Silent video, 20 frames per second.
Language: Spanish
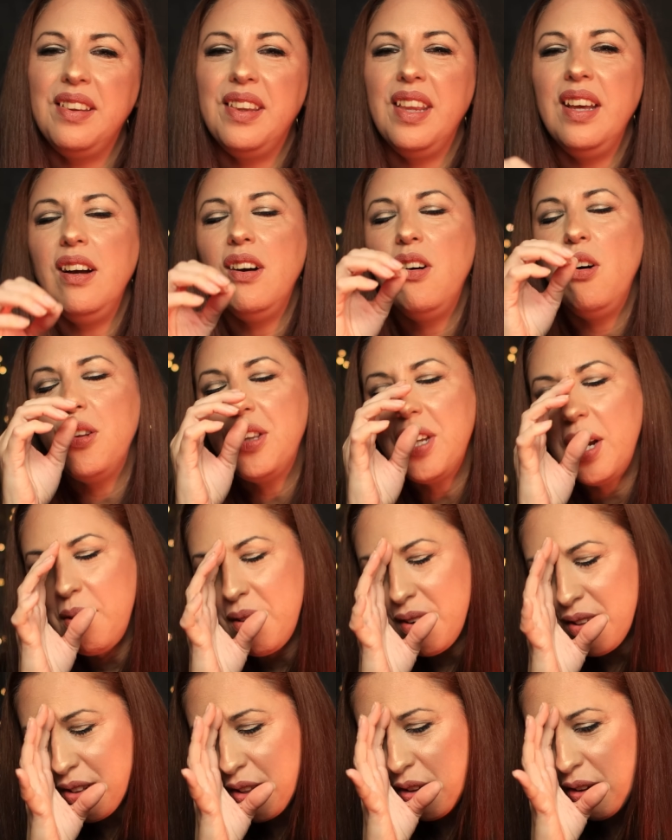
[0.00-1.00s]
Tengo
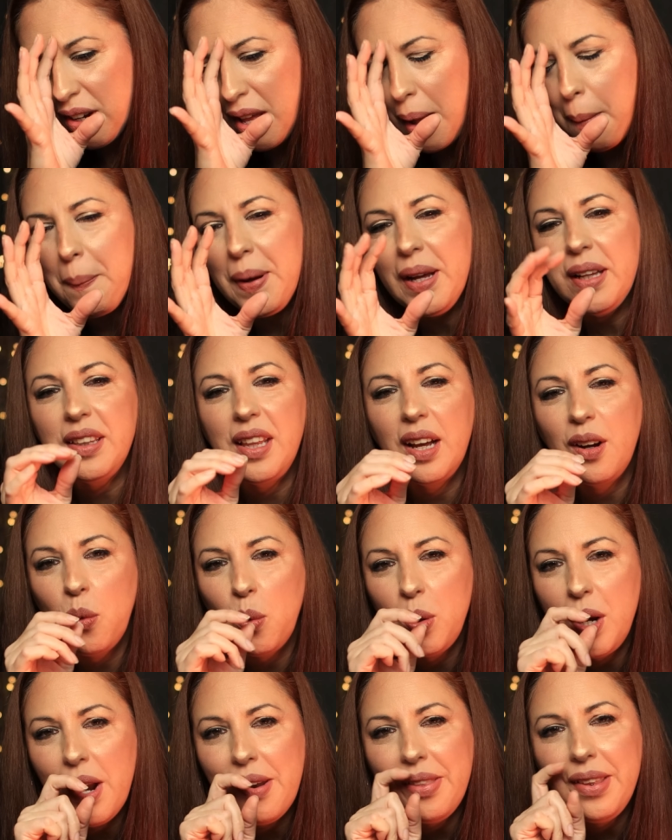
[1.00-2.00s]
otra versión
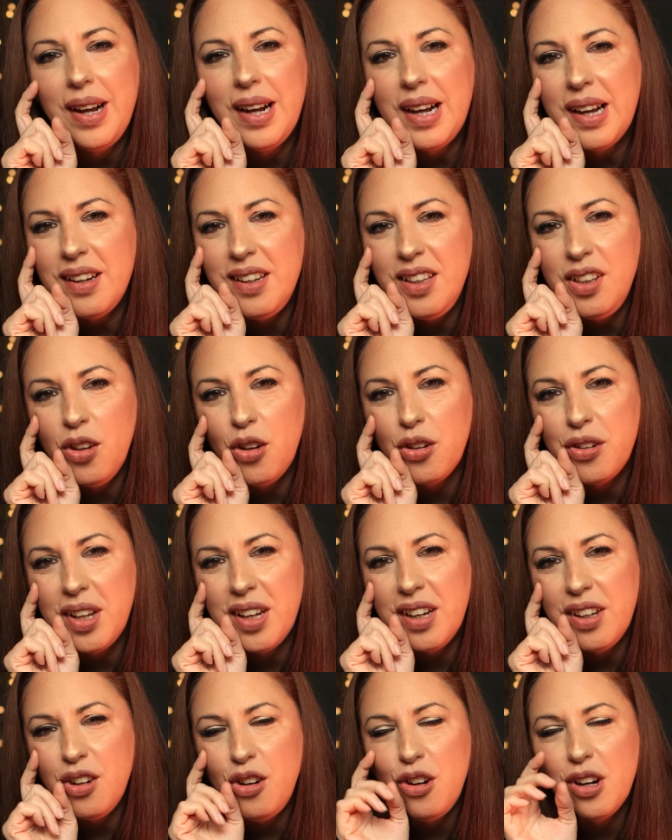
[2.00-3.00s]
espectacular de Angelitos
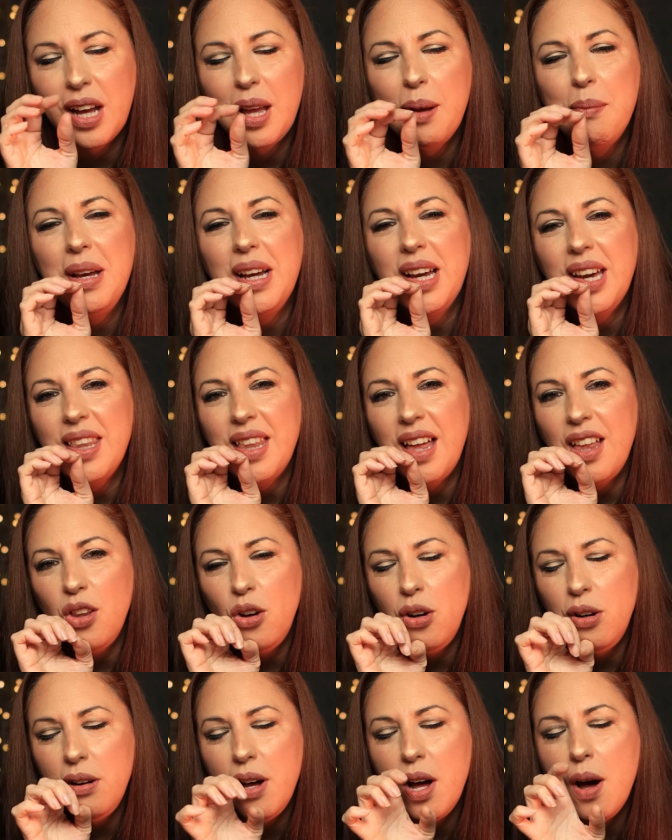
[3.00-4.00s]
Negros que me he
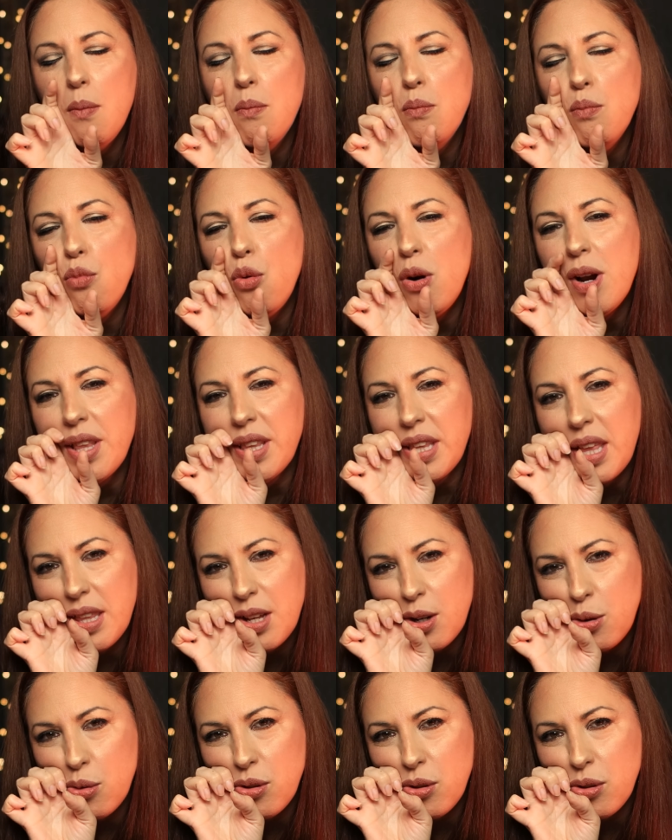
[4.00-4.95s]
quedado muerta de